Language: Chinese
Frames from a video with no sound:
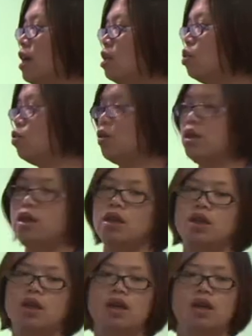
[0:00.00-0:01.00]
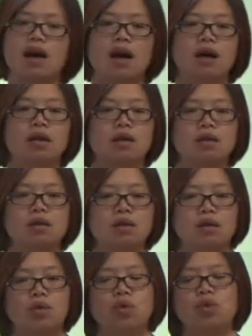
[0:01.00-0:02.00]
的损益啊，
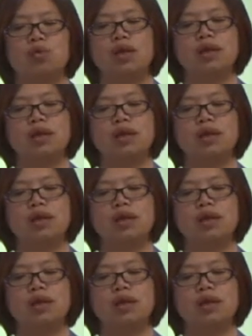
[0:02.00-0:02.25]
会出